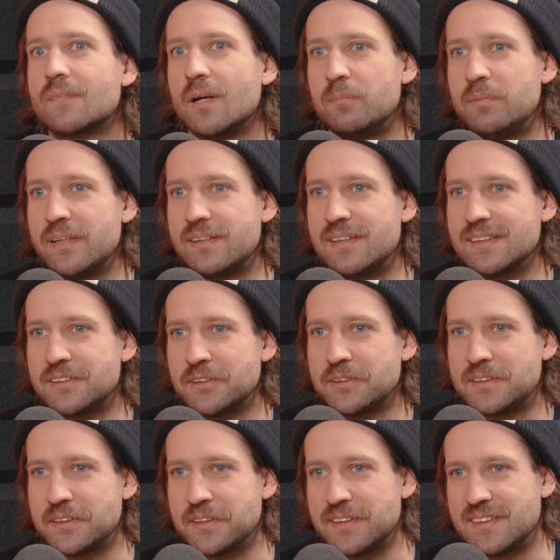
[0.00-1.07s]
Obetnę coś,
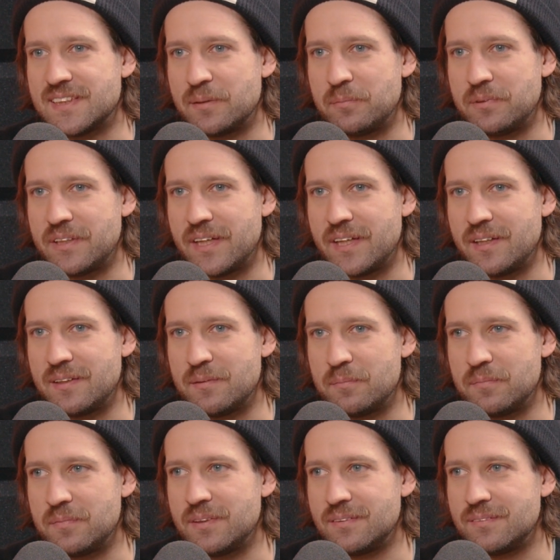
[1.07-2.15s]
co jest najmniej. Poczekaj,
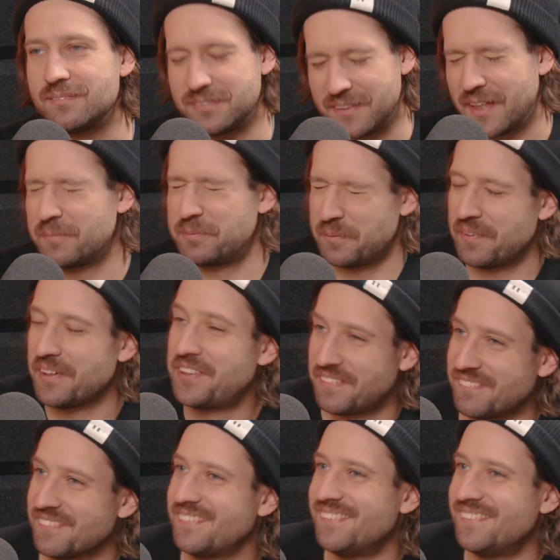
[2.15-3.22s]
no chcę zgadnąć. Tak, przepraszam.